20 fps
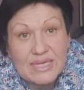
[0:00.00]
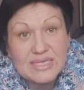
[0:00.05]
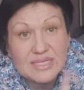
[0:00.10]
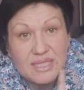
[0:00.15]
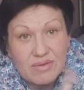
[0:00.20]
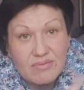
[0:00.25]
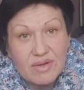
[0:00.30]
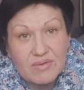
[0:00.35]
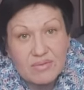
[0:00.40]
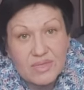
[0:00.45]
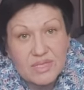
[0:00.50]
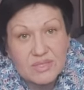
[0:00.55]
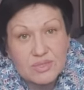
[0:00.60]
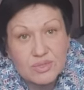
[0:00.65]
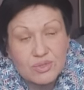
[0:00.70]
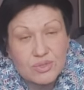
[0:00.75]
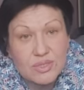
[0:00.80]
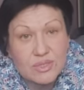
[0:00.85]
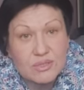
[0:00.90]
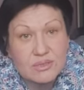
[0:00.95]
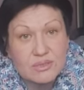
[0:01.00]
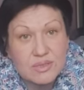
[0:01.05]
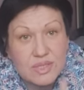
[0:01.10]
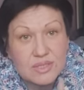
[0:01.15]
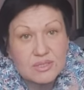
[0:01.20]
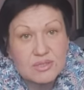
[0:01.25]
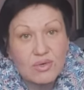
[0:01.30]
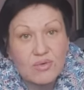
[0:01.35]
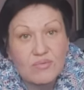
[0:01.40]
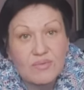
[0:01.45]
слова волонтера,
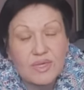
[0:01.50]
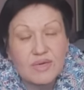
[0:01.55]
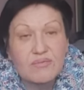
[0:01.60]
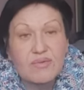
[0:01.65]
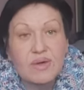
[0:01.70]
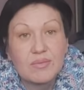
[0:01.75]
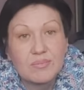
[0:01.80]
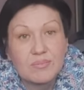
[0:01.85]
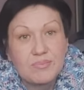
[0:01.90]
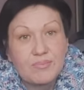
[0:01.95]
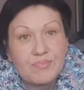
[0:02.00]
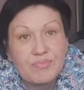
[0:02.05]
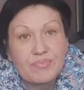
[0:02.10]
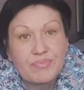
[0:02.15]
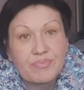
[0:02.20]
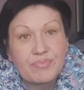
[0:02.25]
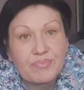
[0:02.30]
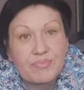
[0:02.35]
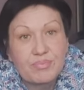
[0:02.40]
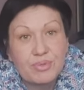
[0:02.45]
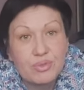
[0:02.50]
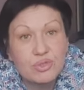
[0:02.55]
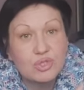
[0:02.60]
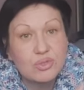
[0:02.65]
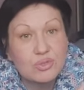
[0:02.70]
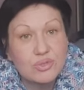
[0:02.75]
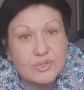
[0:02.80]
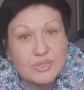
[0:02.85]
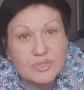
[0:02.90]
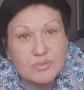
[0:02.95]
дословные вам,
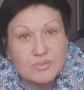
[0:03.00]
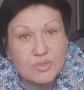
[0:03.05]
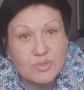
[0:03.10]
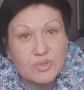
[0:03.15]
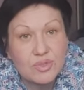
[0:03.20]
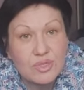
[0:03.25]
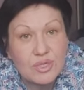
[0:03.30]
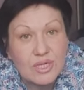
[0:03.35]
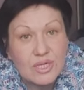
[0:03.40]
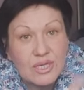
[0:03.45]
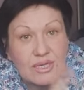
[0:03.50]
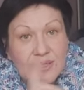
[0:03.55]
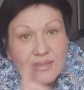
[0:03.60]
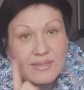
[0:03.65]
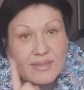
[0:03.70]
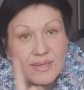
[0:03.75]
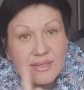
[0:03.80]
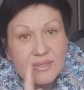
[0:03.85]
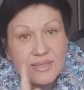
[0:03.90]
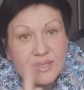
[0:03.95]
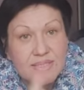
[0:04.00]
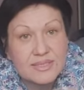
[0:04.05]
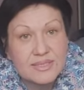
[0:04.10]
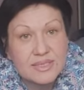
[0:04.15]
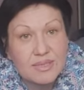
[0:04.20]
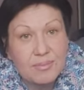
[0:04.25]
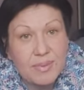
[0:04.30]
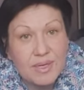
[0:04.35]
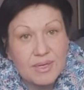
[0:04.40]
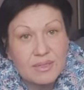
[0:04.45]
прошлую зиму ни одна из
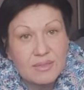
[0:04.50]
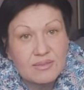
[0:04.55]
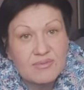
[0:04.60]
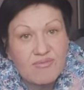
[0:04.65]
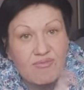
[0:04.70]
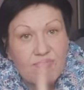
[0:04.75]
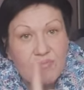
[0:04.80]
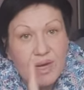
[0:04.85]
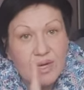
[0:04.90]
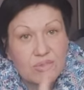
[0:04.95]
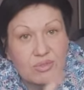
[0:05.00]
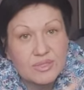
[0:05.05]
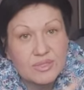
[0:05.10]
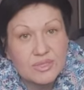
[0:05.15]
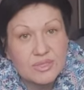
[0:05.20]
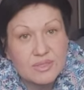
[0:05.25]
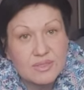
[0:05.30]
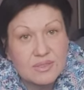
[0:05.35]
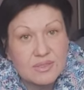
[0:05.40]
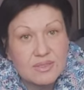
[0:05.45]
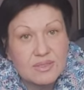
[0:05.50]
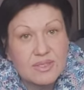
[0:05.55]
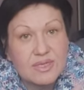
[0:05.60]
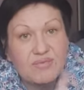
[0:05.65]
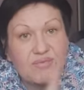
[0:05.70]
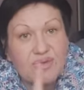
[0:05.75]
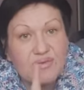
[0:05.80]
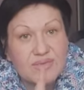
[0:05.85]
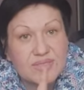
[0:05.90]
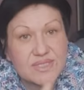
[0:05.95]
собак в морозы
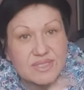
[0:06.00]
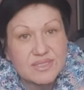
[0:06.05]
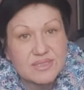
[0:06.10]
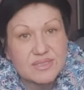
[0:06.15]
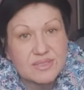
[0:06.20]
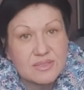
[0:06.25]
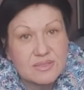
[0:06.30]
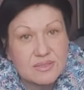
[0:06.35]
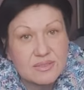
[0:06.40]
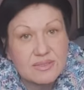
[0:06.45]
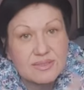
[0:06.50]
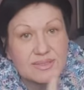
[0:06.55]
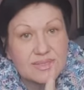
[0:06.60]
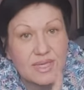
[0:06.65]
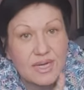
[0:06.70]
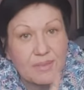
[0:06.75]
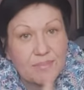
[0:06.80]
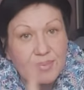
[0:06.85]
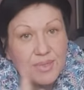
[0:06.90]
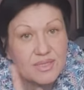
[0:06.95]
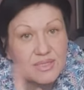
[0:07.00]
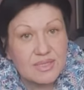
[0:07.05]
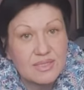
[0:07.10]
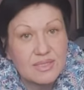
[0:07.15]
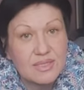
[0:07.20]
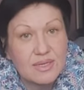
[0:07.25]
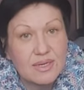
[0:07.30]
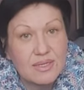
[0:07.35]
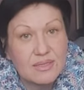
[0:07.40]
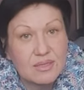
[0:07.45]
не вывезлась за
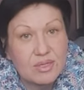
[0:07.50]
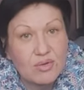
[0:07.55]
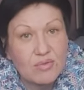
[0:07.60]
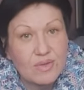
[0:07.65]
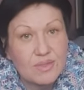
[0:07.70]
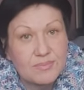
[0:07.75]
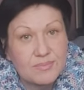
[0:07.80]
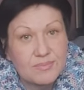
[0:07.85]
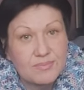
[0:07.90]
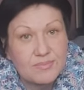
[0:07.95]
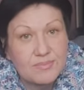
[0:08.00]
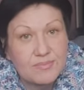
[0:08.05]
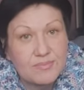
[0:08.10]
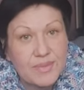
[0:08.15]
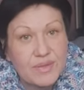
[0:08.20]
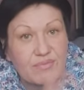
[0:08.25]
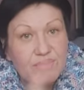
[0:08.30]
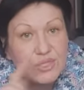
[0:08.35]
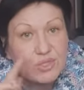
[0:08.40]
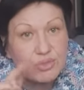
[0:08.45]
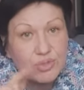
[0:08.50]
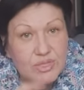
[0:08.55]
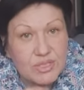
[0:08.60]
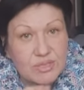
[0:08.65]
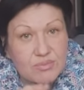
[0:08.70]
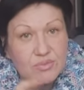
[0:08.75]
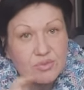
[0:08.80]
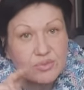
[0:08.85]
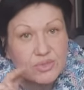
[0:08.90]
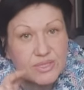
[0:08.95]
пределы отлова. Всю
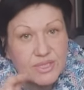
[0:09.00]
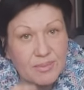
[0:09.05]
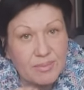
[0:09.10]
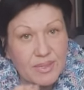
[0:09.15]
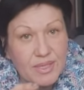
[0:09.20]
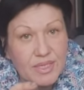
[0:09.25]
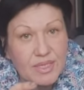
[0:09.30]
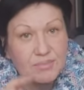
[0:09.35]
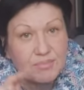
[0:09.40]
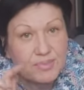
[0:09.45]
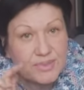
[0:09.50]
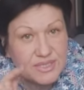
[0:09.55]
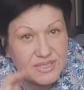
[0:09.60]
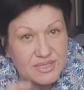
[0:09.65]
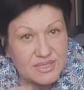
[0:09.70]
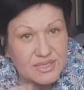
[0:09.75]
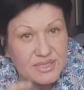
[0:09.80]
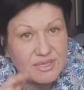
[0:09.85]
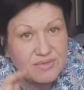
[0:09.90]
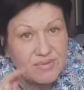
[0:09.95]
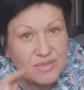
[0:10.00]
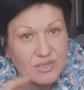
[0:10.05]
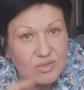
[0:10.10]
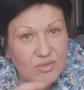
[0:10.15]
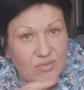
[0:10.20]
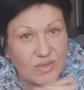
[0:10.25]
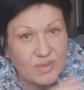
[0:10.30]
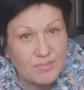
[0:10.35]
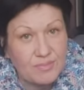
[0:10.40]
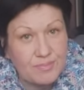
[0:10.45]
зиму собаки просидели в
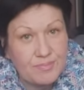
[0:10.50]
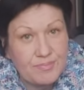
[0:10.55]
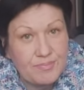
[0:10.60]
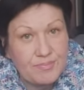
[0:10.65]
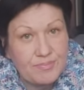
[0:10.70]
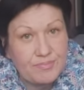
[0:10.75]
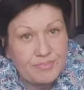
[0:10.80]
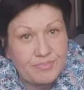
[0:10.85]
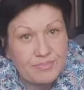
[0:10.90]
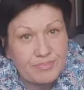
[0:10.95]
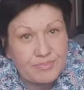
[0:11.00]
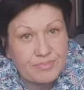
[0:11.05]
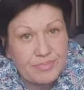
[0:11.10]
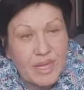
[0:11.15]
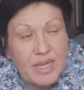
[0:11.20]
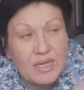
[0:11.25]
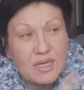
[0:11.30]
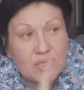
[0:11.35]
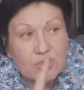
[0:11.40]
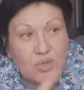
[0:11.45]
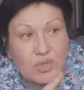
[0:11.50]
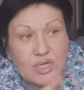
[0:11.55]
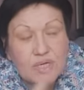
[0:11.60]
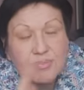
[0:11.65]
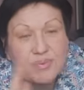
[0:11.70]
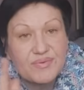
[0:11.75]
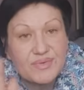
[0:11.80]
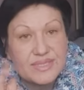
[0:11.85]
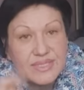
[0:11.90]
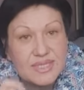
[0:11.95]
отлове. И
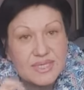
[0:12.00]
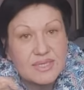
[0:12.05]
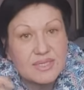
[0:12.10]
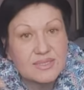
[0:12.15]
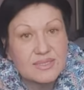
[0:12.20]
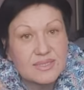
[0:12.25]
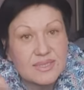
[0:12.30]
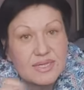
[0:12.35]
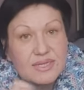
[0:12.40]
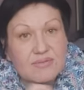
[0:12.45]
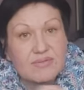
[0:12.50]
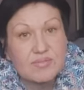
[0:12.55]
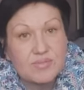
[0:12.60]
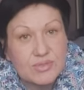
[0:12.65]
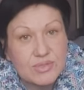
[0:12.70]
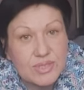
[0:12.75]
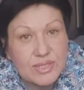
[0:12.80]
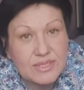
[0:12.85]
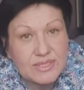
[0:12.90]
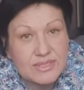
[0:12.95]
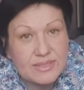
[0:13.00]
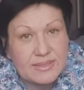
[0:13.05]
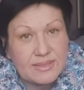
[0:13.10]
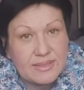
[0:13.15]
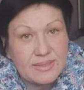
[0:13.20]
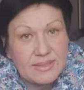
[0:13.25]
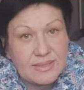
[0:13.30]
только по весне их стали выпускать.